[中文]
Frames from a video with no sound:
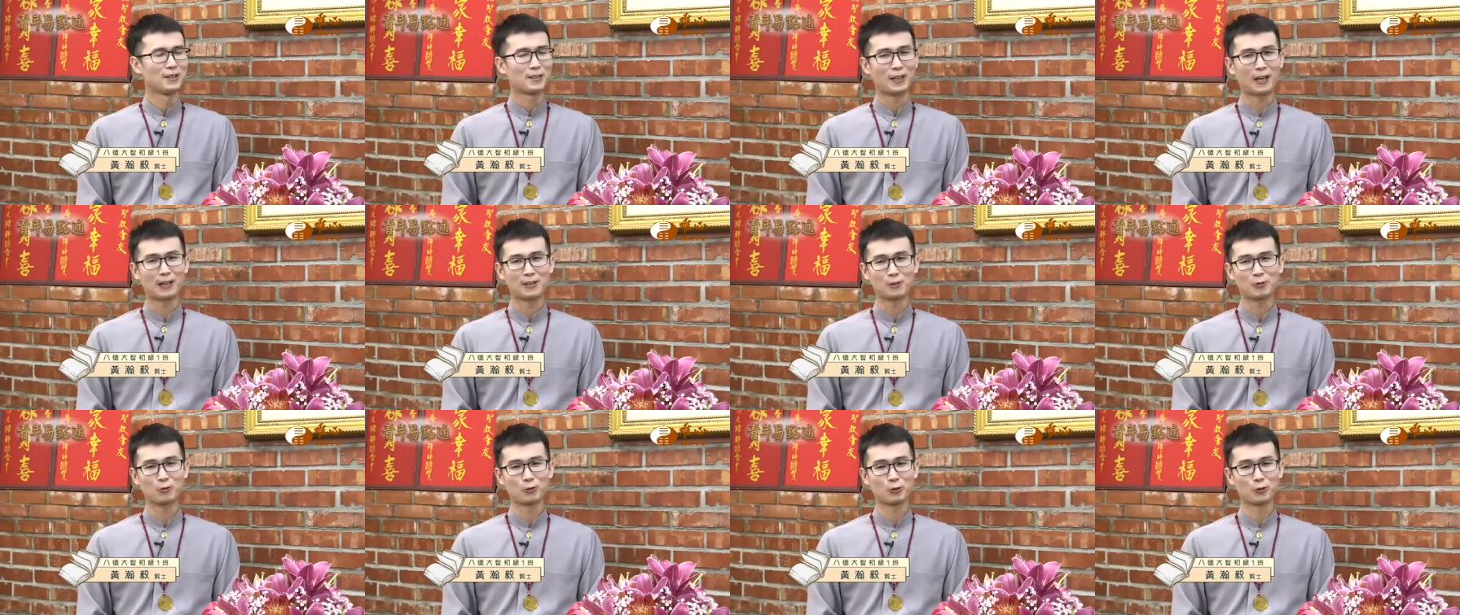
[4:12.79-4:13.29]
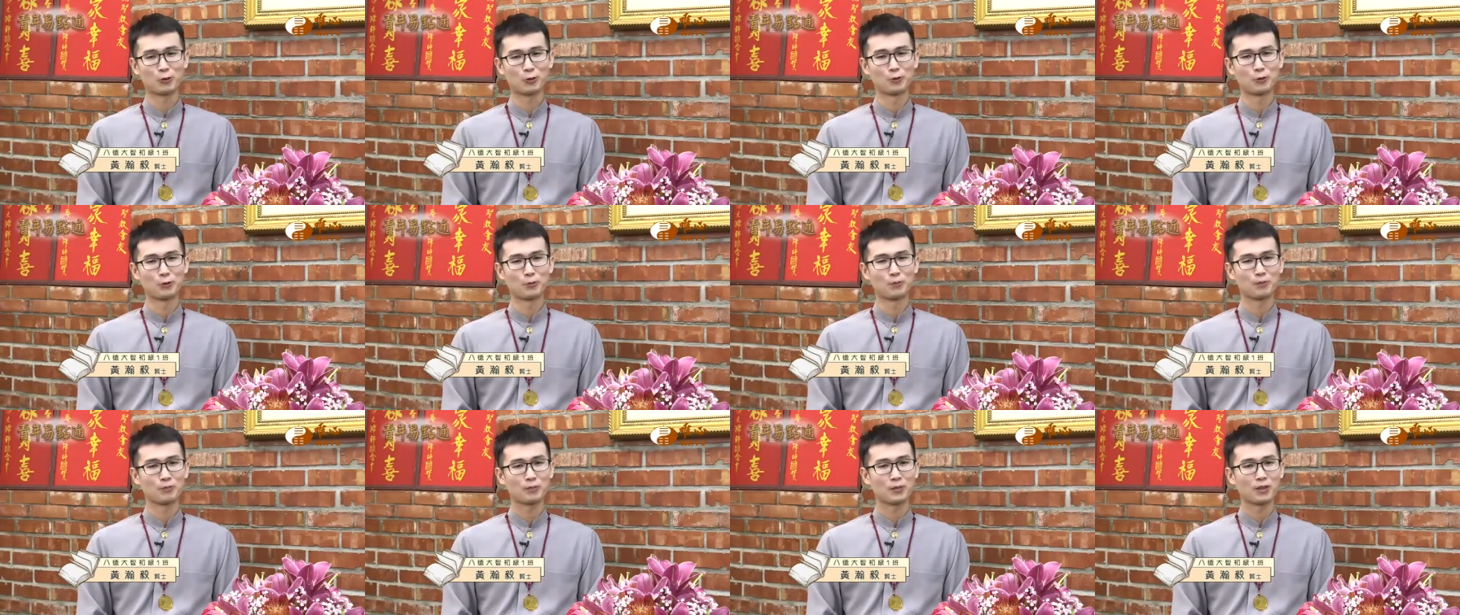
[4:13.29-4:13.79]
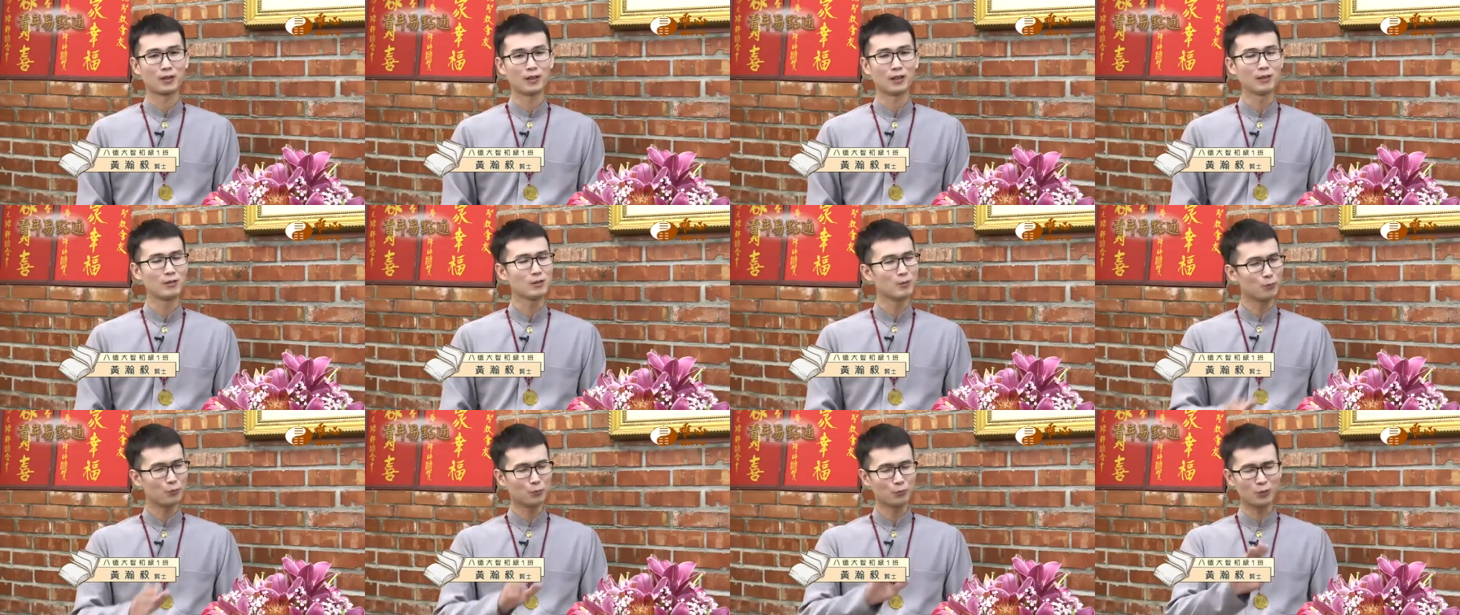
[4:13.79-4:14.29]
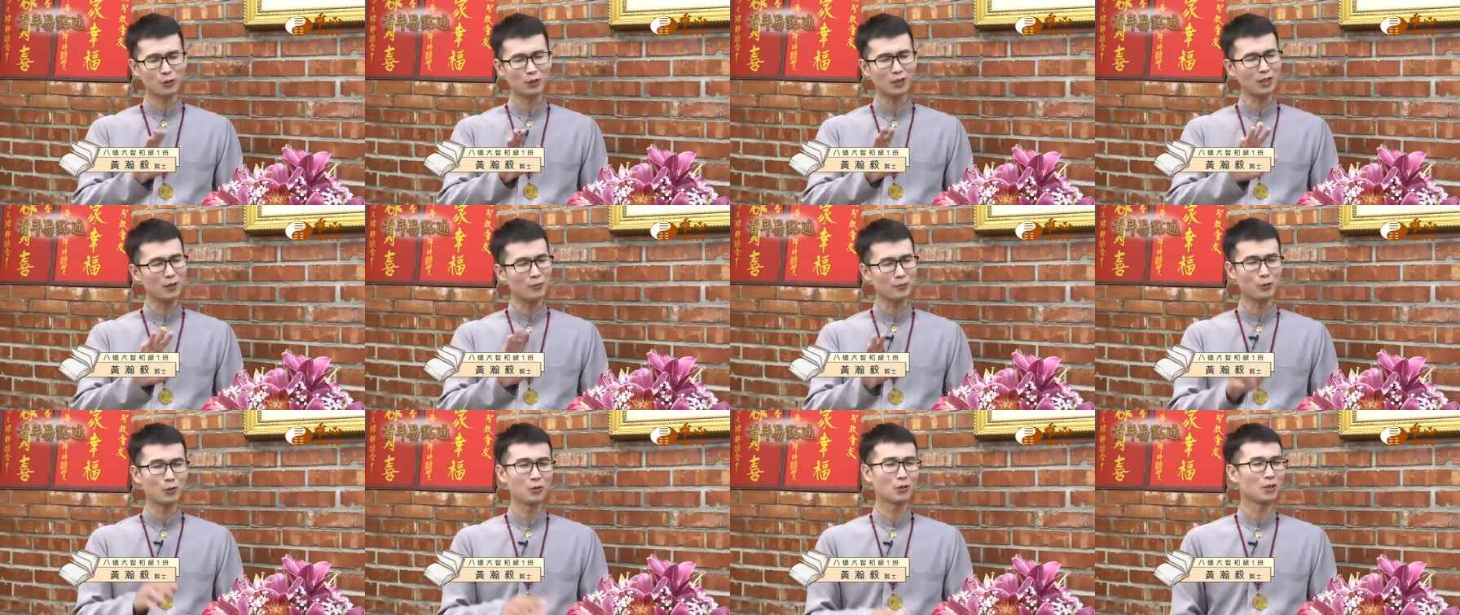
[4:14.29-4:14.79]
他就哎你你
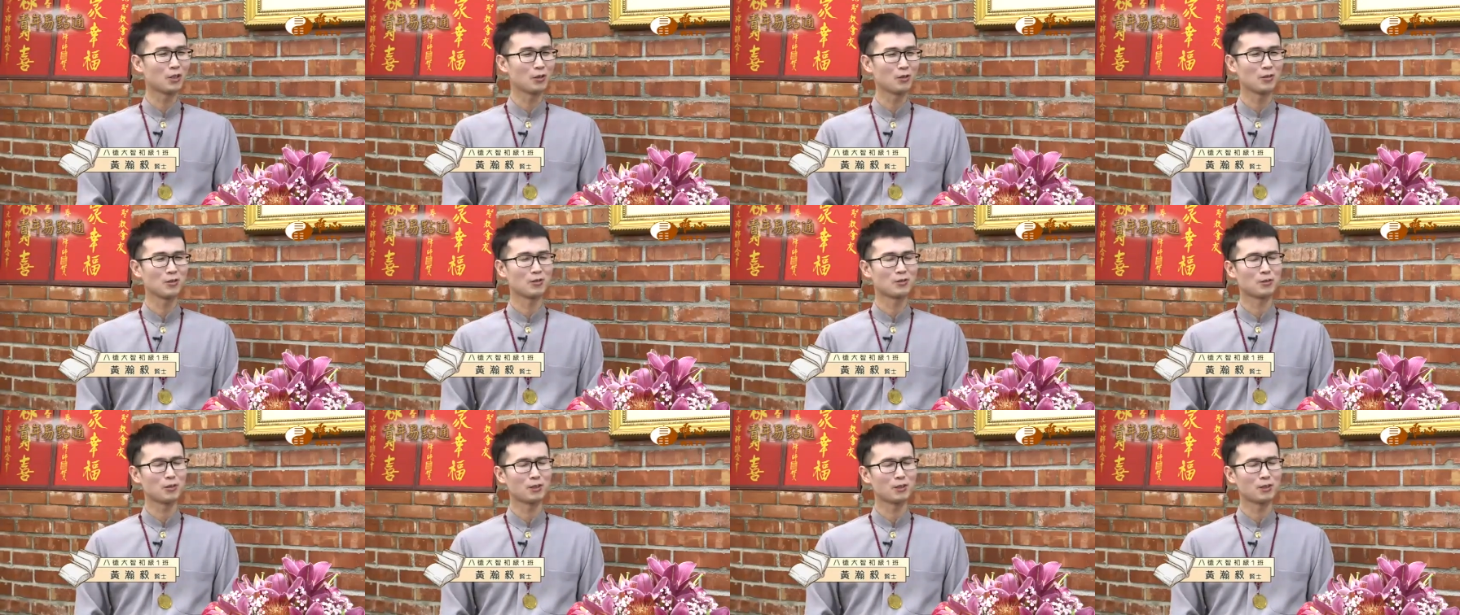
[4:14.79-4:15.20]
也不用跟，